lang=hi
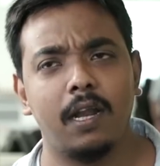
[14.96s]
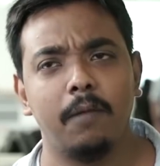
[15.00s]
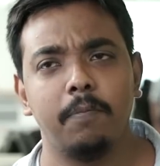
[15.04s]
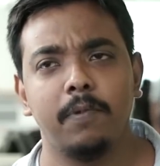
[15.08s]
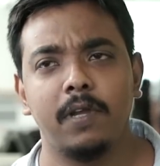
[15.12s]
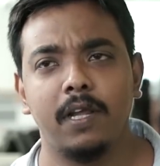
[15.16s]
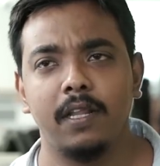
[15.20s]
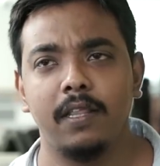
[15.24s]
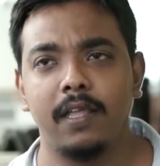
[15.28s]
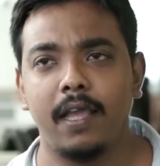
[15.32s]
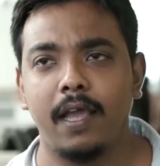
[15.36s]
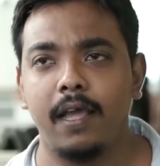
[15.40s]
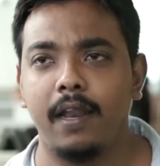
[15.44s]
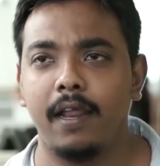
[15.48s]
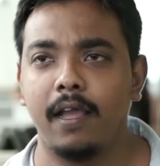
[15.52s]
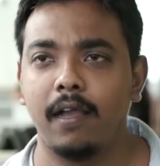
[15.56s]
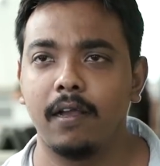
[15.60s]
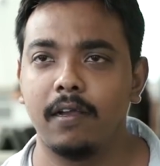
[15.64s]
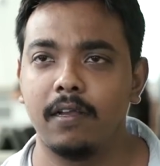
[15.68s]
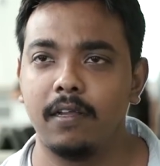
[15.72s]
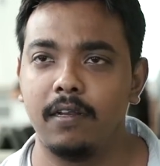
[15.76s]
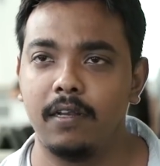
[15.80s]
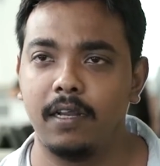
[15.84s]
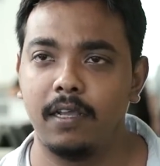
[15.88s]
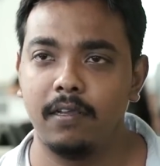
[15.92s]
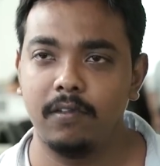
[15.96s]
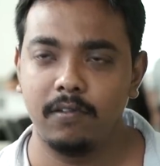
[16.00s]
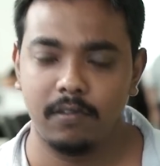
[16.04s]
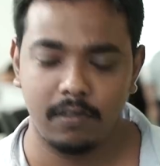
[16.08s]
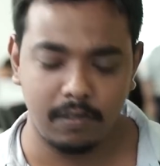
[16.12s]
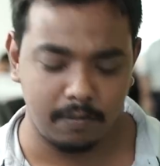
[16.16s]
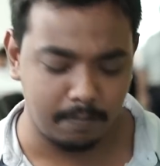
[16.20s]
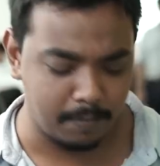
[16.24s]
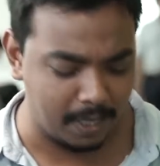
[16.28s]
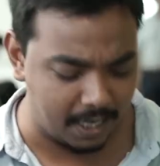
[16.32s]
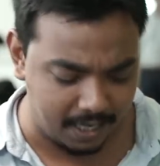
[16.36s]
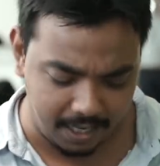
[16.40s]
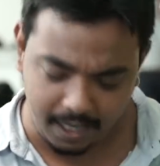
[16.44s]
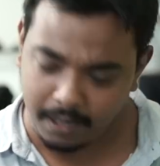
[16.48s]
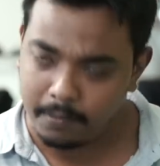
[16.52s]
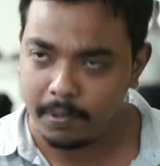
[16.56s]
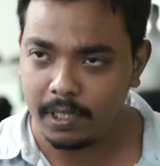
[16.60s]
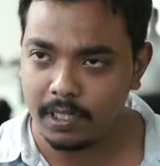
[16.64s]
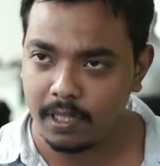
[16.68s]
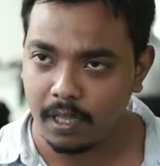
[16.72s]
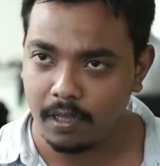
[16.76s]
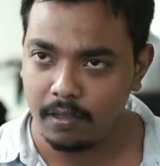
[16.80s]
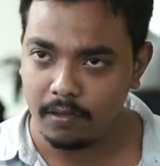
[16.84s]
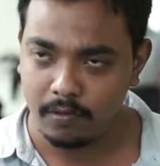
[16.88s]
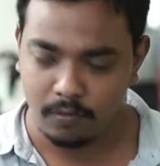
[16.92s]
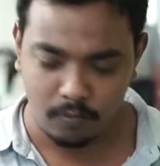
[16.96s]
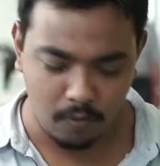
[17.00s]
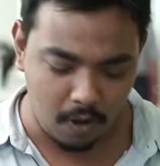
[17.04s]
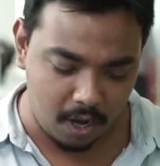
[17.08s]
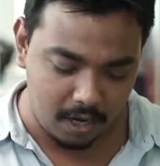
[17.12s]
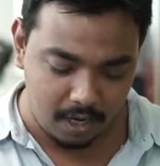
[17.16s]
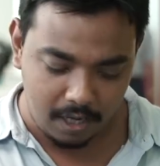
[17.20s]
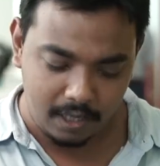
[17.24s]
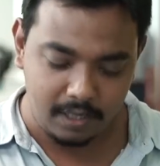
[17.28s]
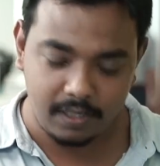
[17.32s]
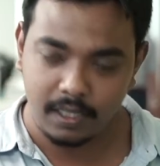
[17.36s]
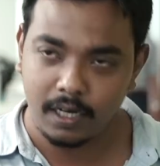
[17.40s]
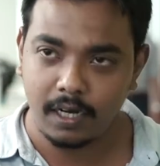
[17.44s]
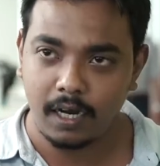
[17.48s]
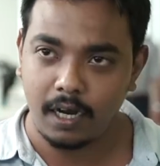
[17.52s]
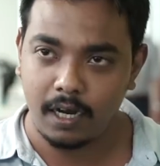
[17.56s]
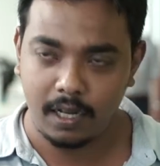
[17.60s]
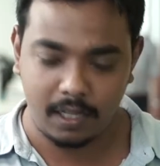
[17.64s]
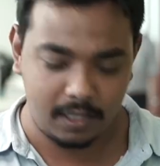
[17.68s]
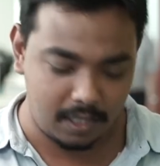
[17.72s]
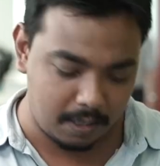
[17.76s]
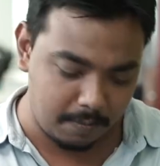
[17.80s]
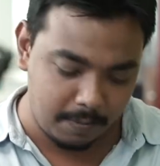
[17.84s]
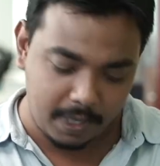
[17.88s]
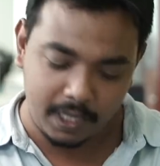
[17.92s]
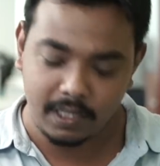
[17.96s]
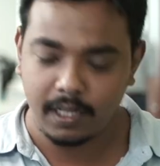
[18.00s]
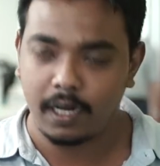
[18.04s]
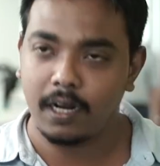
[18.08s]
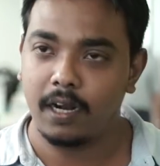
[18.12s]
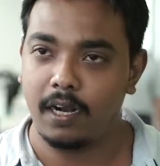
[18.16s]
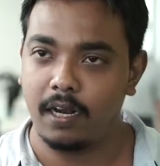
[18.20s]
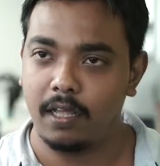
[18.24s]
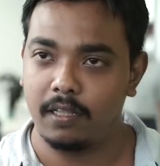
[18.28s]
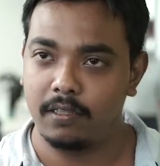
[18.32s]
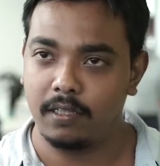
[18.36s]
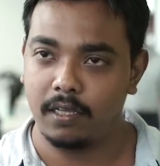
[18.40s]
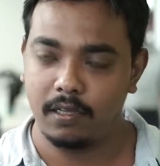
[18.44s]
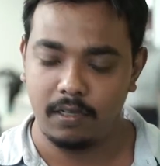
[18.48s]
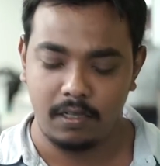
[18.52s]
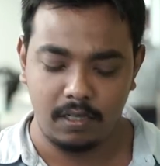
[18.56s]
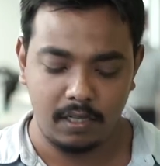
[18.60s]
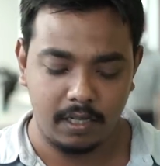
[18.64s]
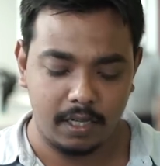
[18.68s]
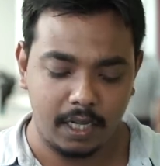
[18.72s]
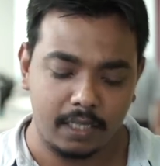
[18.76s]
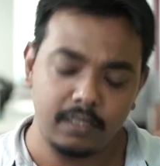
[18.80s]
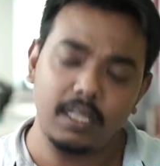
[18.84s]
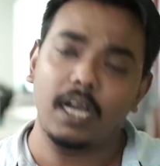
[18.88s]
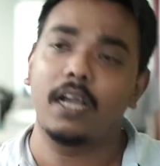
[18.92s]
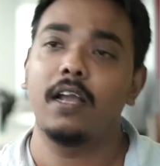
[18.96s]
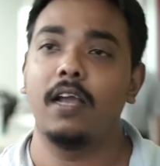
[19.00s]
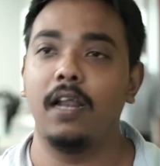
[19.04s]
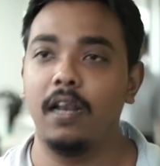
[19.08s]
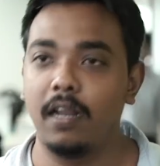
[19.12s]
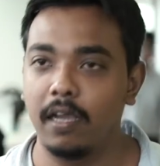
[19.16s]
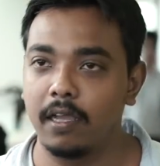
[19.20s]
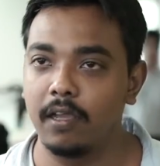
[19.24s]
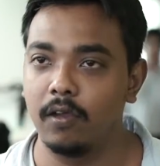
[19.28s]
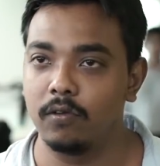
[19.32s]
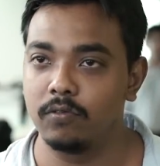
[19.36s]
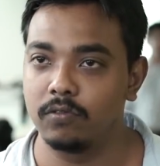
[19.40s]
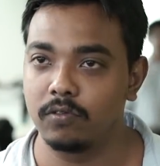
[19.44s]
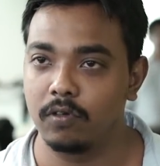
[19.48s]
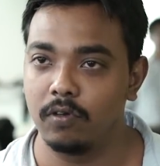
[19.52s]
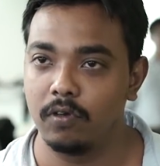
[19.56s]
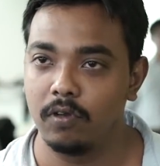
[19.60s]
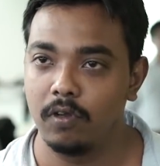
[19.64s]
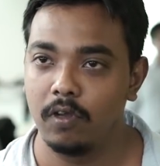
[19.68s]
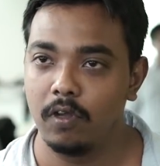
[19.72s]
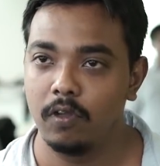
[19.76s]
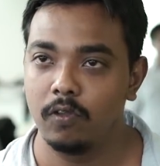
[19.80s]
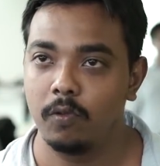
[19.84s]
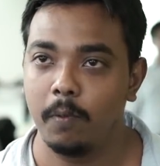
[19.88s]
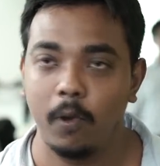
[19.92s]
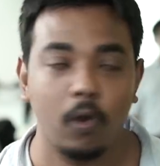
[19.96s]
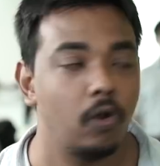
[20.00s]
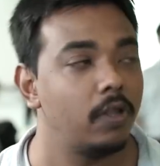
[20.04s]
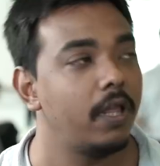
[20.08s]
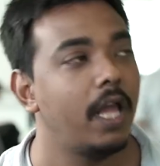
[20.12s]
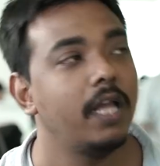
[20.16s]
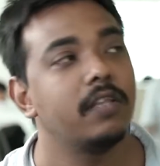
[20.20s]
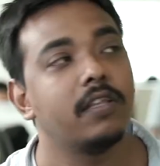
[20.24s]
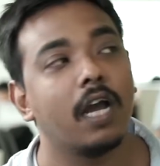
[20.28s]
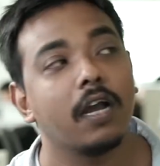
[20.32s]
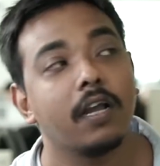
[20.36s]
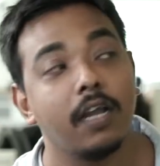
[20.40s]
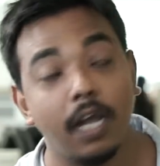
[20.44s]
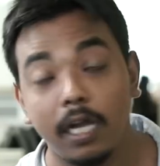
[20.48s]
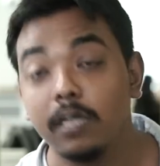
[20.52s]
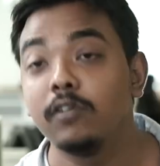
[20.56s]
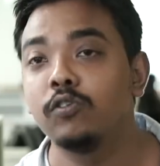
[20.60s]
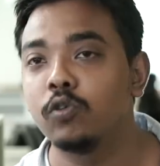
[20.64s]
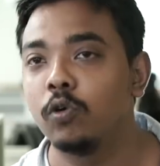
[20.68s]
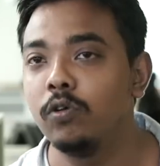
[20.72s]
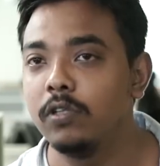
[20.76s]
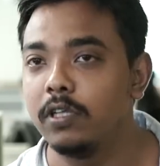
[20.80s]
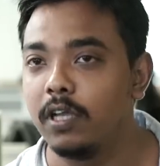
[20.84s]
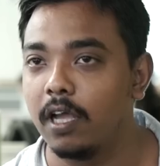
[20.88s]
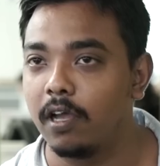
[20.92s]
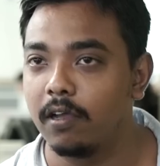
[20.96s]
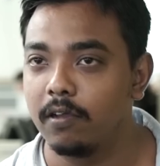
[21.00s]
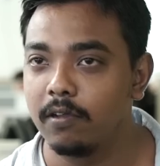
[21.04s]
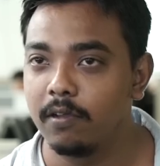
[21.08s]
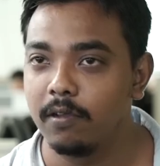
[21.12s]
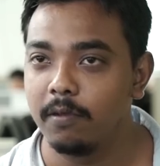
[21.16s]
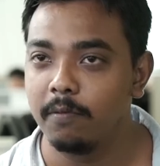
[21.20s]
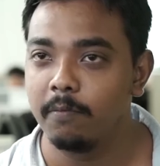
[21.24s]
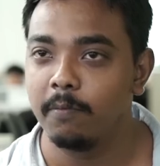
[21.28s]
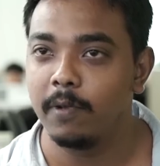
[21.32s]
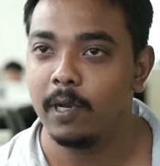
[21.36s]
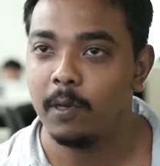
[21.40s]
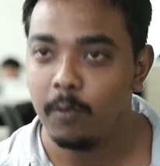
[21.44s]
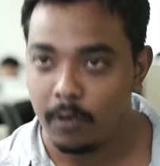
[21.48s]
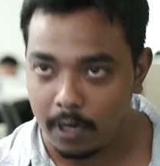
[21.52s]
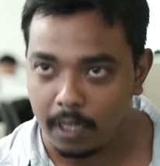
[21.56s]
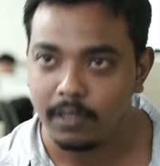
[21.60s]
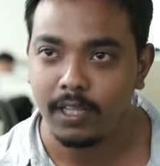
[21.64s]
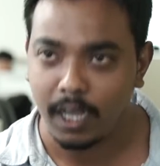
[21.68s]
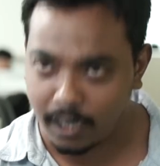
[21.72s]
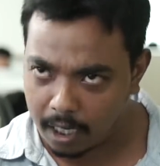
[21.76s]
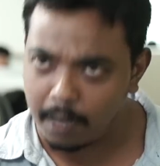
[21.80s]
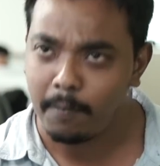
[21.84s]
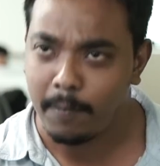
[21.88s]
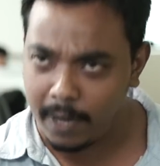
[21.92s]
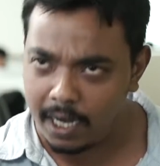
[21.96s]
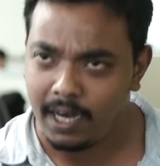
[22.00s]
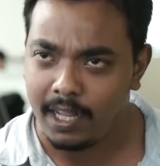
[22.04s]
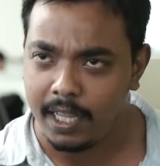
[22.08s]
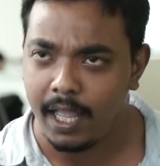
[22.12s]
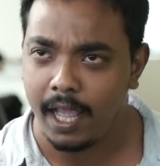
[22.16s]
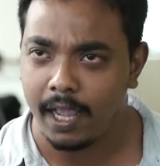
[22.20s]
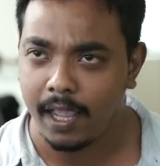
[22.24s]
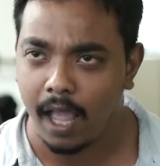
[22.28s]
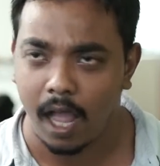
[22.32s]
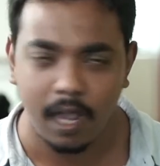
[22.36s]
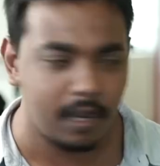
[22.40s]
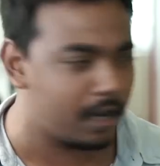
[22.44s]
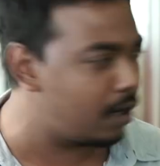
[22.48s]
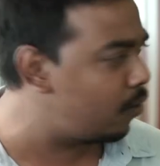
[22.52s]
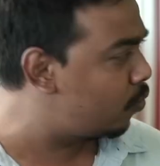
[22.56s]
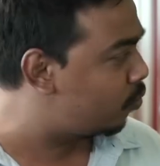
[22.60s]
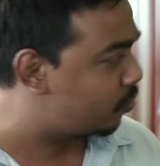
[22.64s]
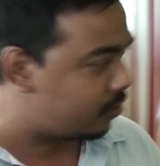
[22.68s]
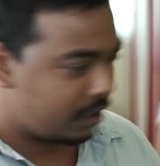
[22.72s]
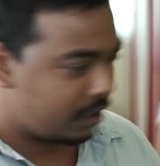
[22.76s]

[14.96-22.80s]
खराब कर दिया रे अंकल ने मैं ट्रेन में था वो अंकल इधर खड़ा था मैं इधर खड़ा था एक धक्का लग गया उसको तो मैं कहता धक्का किसको दिया मैंने बोला धक्का मैंने दिया क्या अंकल